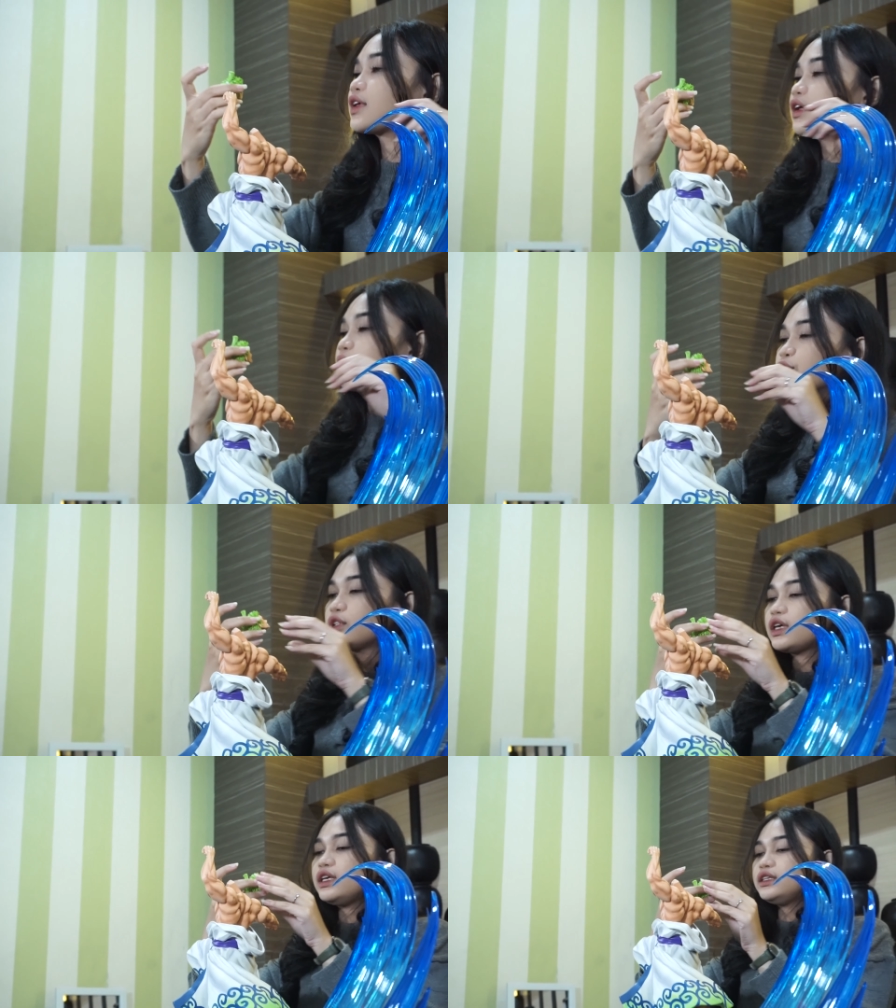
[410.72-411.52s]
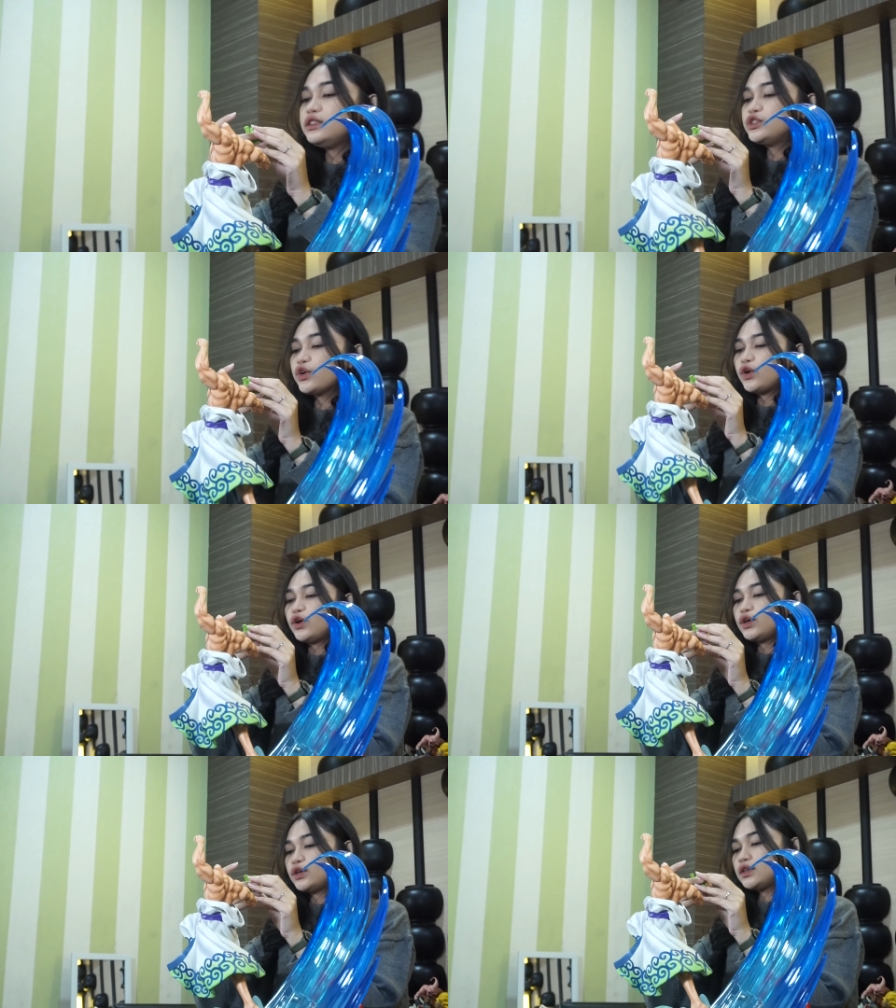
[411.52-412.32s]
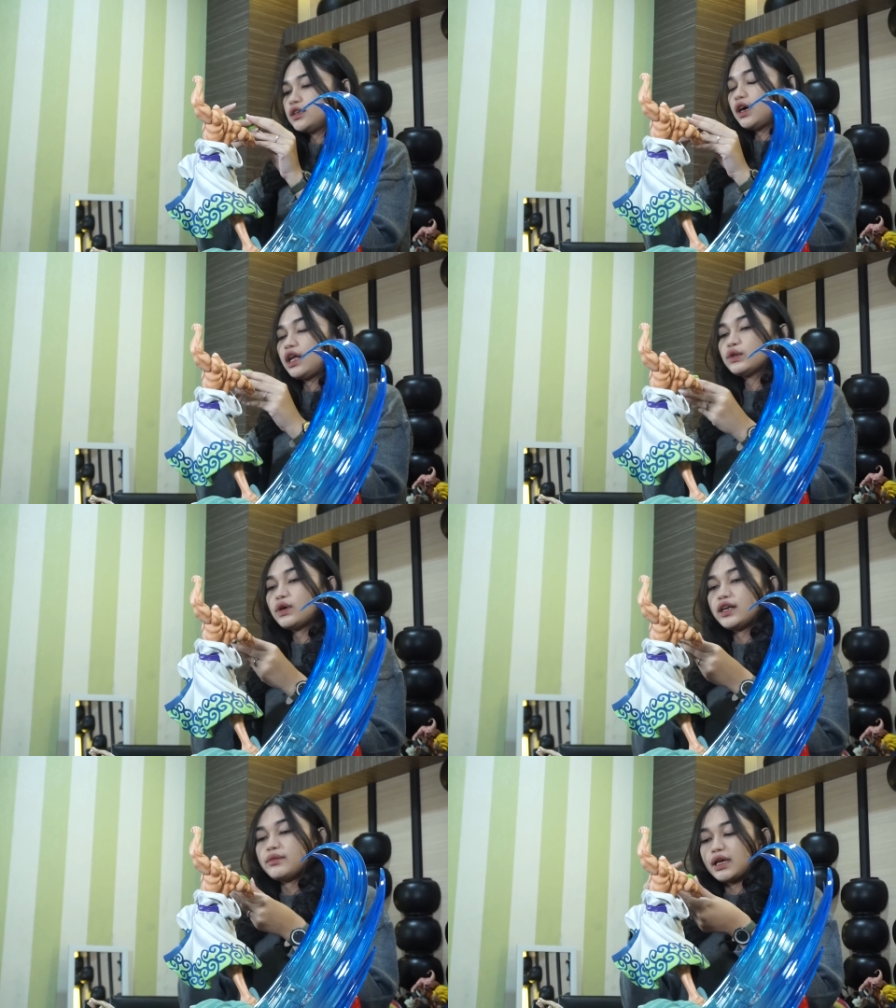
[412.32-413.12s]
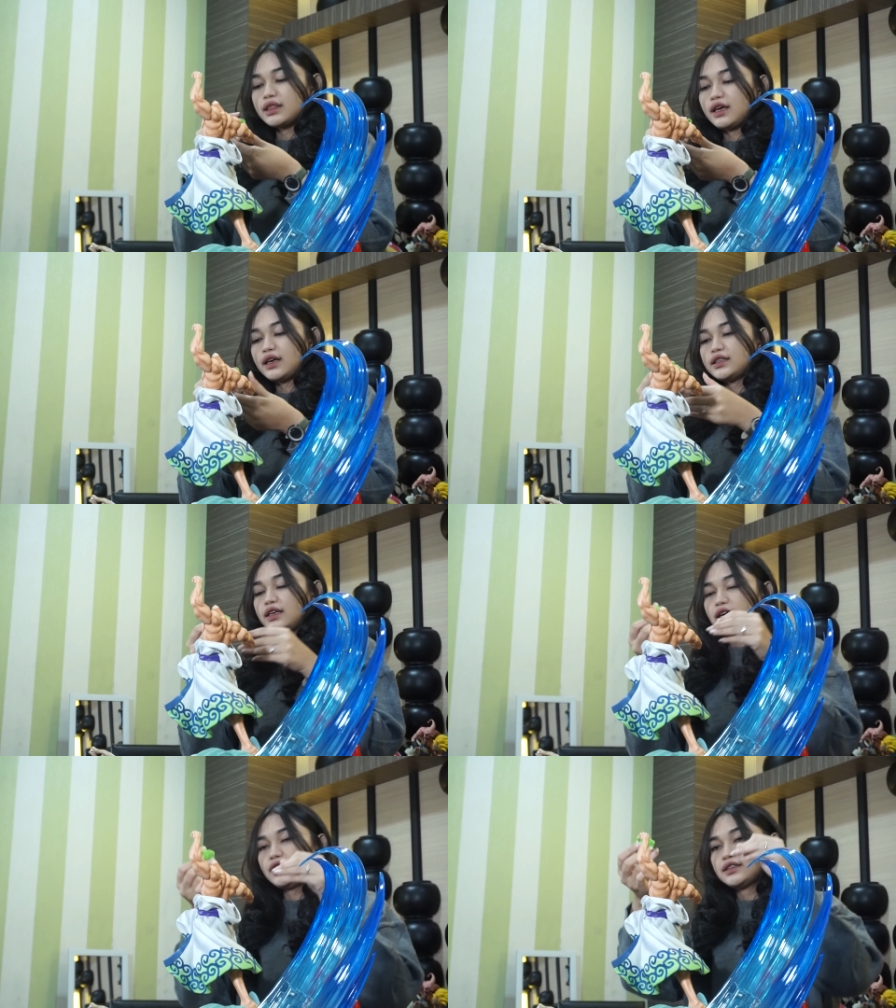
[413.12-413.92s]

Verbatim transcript: rambutnya hijau dengan luka di matanya